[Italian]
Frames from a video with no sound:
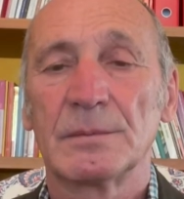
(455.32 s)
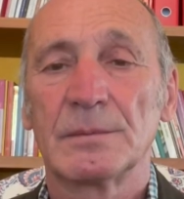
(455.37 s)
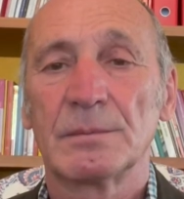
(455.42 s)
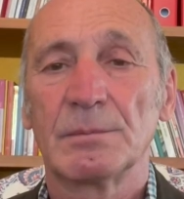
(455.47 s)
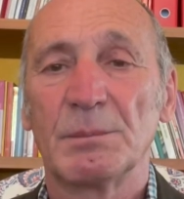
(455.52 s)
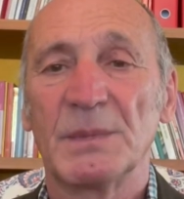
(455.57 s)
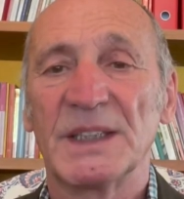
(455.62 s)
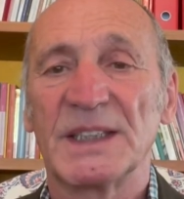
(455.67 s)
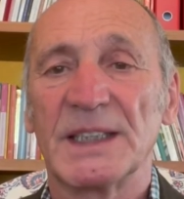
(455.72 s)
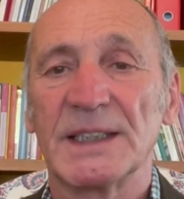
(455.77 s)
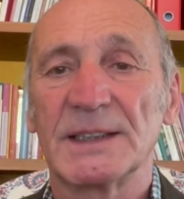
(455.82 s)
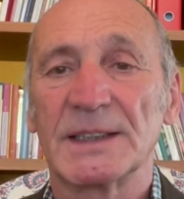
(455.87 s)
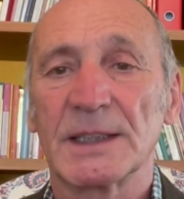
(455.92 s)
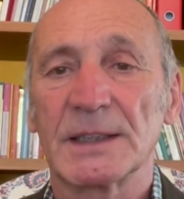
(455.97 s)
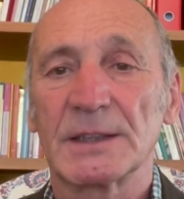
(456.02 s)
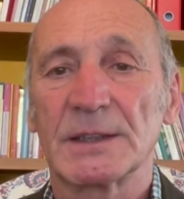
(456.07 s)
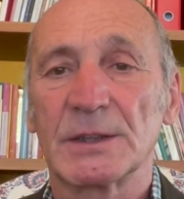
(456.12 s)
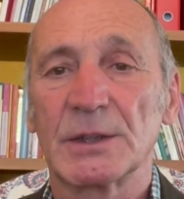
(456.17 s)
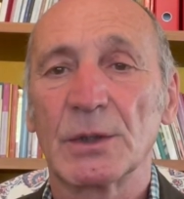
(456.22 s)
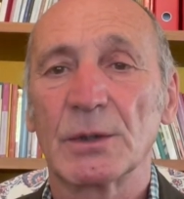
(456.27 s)

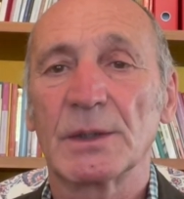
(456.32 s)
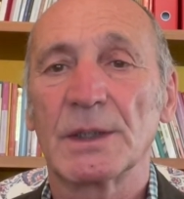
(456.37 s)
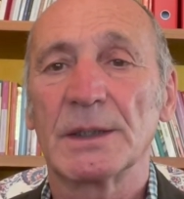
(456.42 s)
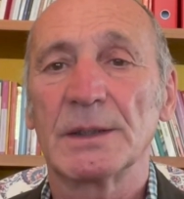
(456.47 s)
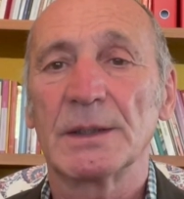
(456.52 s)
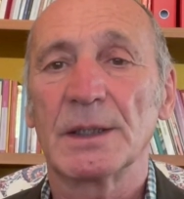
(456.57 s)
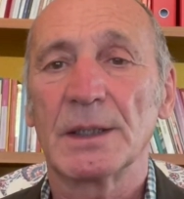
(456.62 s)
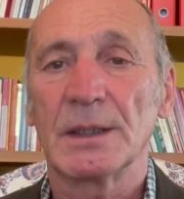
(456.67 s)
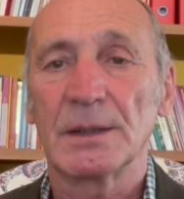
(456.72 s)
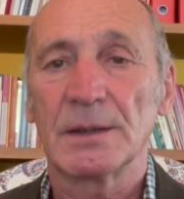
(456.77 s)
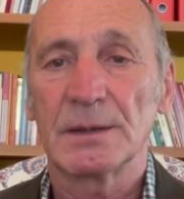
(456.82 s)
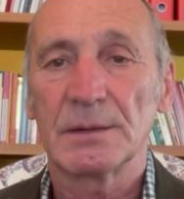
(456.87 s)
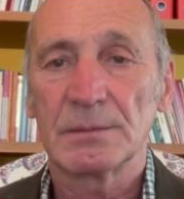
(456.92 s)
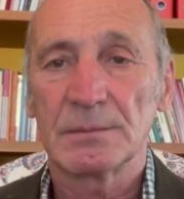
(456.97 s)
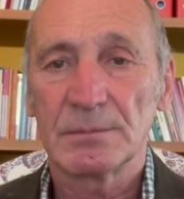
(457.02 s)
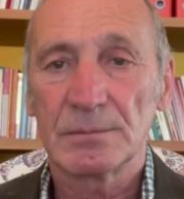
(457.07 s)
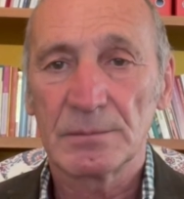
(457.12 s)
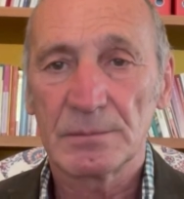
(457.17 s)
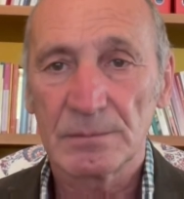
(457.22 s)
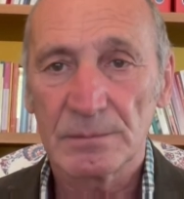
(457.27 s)
mitizzazione del
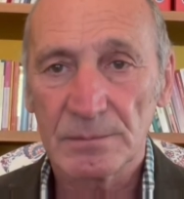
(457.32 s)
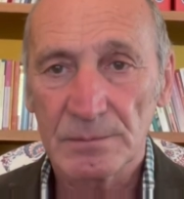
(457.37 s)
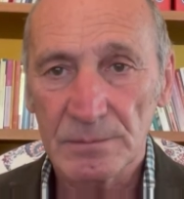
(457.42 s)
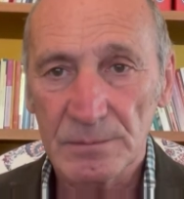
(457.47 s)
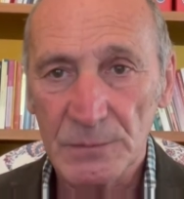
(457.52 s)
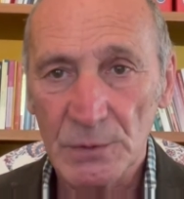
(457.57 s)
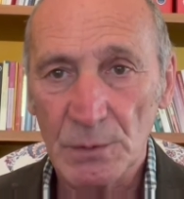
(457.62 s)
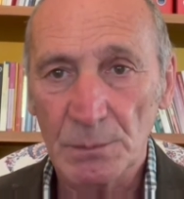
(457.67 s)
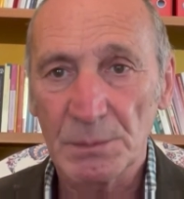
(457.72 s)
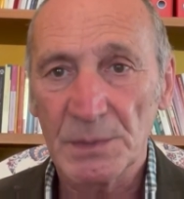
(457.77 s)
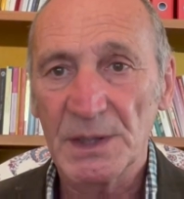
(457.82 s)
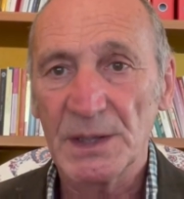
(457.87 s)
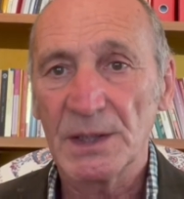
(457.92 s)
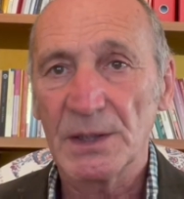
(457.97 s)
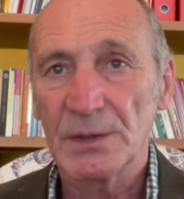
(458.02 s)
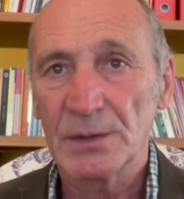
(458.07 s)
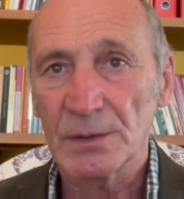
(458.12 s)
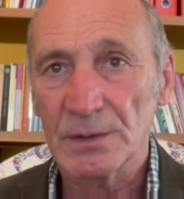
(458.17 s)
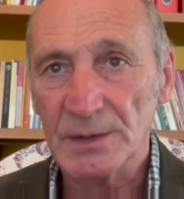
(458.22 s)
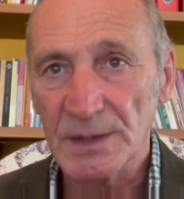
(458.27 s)

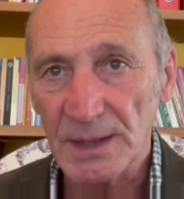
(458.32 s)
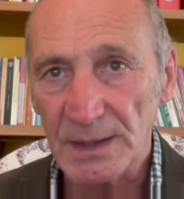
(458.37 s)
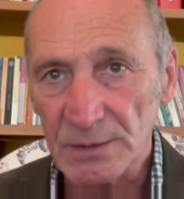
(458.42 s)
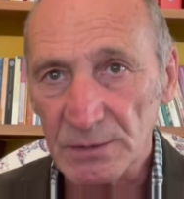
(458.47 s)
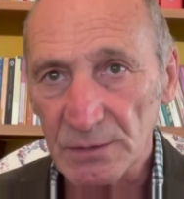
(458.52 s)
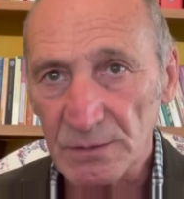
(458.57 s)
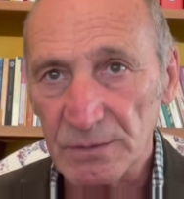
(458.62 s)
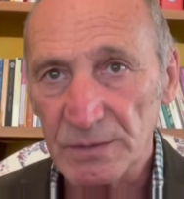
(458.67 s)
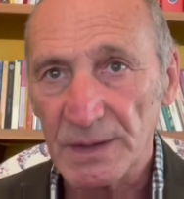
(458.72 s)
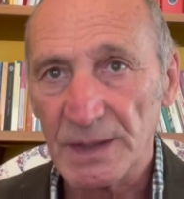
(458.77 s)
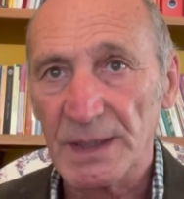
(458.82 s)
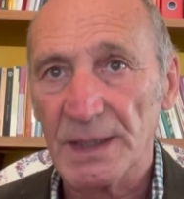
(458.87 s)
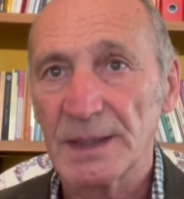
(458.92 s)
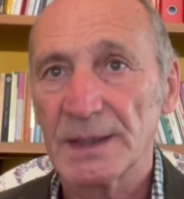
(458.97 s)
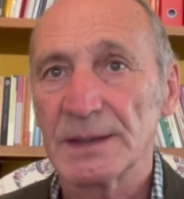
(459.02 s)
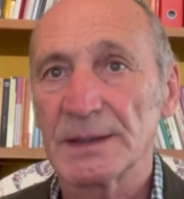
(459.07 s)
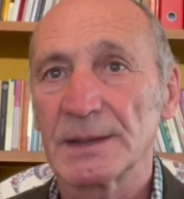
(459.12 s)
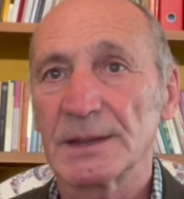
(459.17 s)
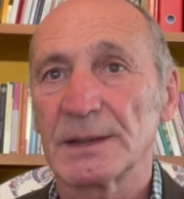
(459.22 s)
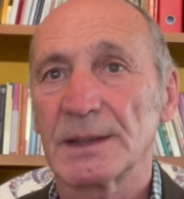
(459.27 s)
dominio, della
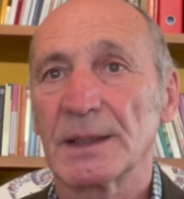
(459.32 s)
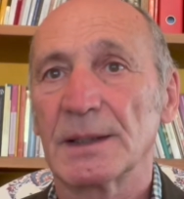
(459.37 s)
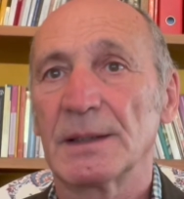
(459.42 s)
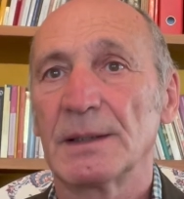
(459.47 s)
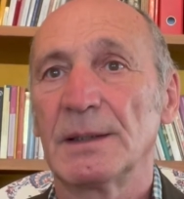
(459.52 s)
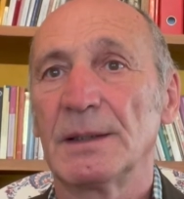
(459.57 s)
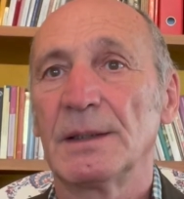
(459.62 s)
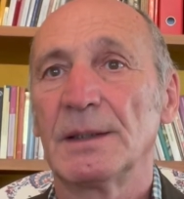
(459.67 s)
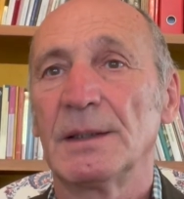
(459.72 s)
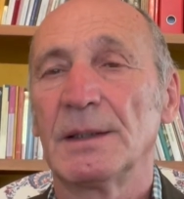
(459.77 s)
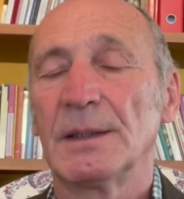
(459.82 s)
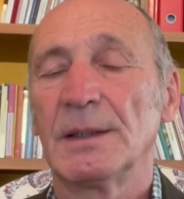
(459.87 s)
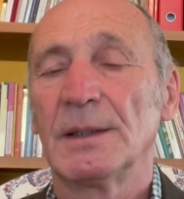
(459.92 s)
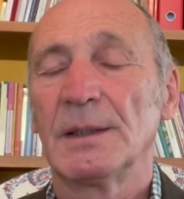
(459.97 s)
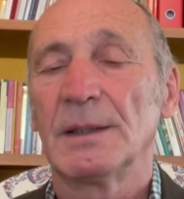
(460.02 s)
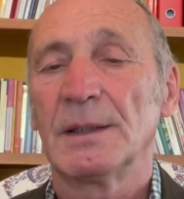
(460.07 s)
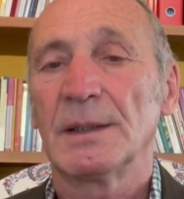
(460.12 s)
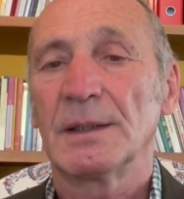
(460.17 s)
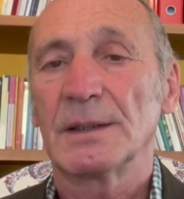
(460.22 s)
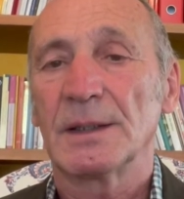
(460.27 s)
sofferenza,
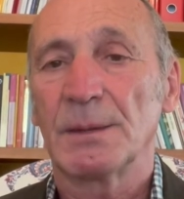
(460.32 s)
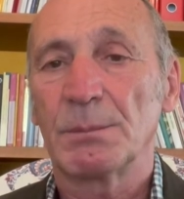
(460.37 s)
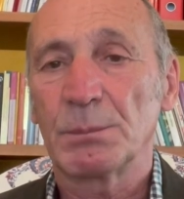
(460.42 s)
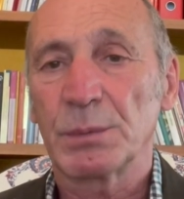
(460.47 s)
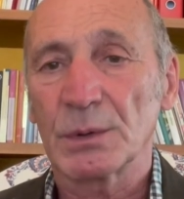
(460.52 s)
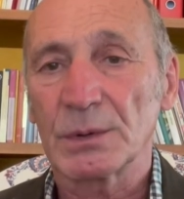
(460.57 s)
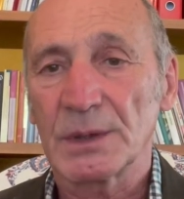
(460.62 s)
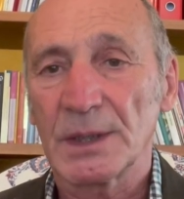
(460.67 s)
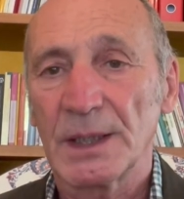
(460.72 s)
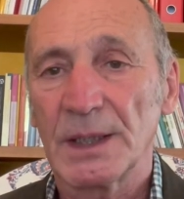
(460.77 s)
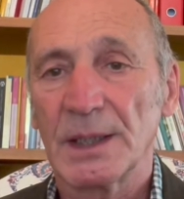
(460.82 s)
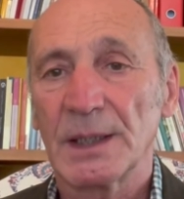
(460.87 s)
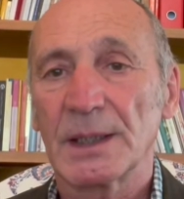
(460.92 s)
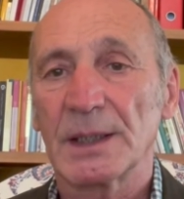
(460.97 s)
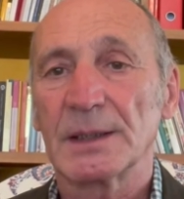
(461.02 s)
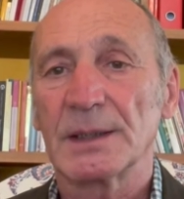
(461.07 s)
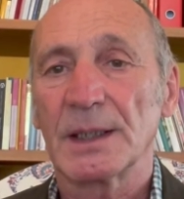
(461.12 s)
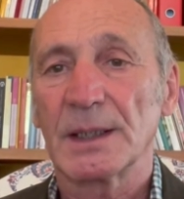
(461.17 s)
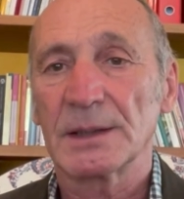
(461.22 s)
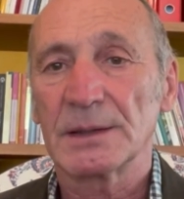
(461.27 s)
del
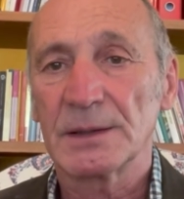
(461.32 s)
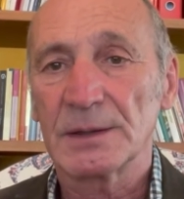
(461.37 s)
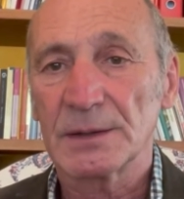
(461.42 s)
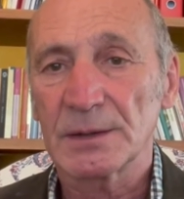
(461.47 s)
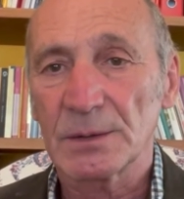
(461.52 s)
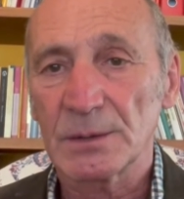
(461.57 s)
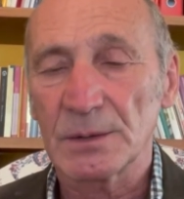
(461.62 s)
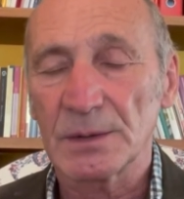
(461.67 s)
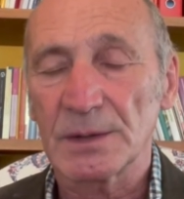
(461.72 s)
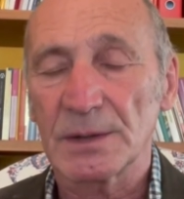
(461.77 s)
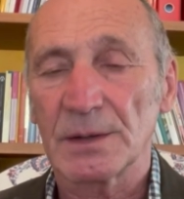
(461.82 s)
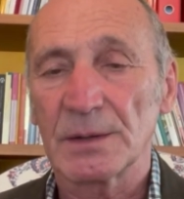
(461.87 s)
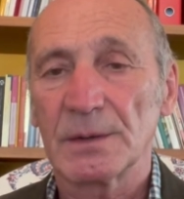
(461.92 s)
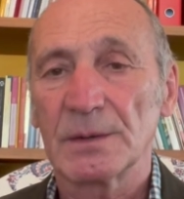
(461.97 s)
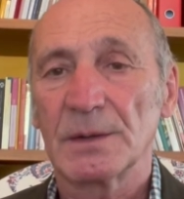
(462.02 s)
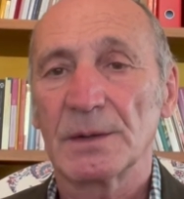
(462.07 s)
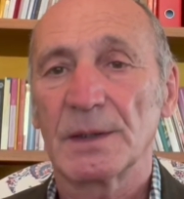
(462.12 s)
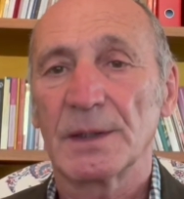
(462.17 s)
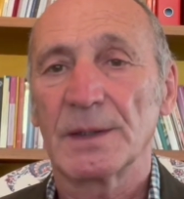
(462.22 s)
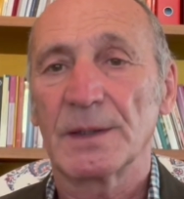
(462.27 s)
potere, della
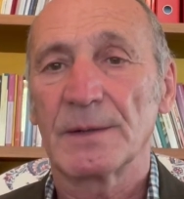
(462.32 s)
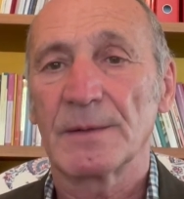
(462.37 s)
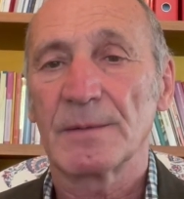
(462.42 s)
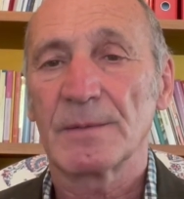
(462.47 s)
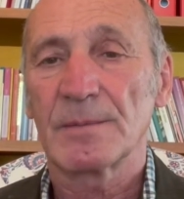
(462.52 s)
distruzione.